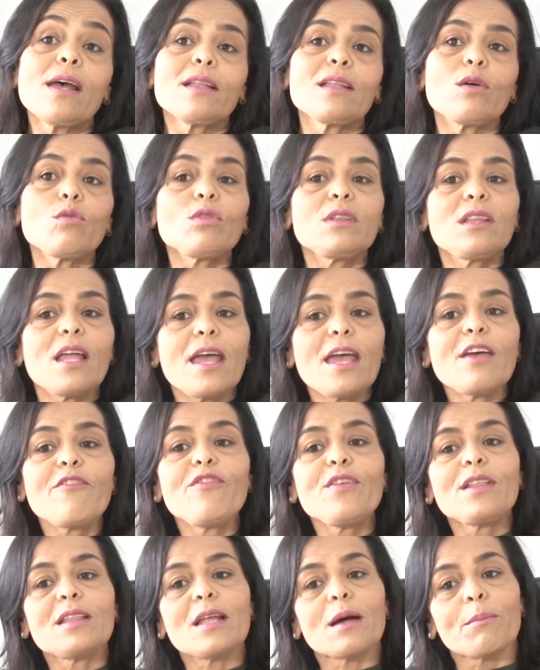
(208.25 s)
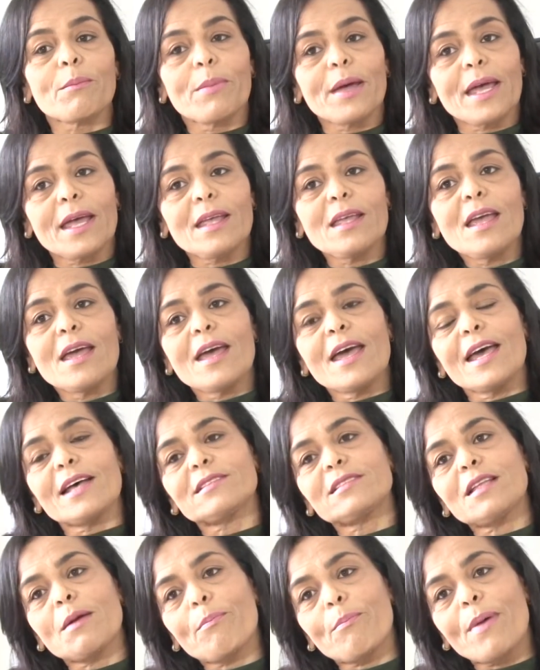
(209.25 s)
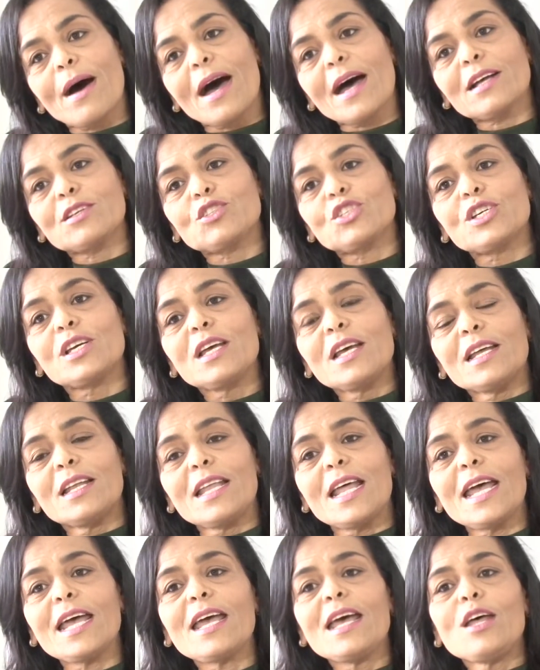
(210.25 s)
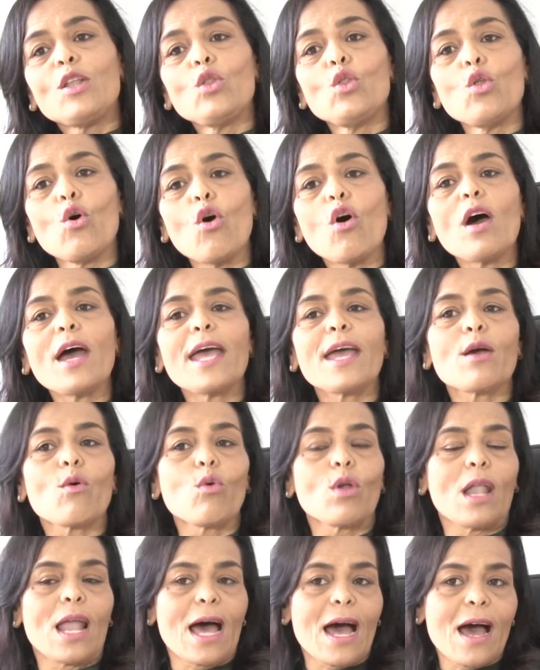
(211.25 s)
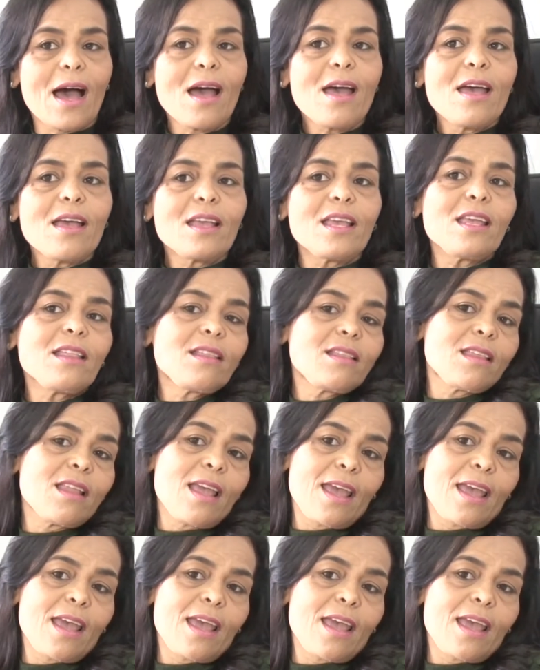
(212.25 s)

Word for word: Então, teve também esta parte né, no regular que.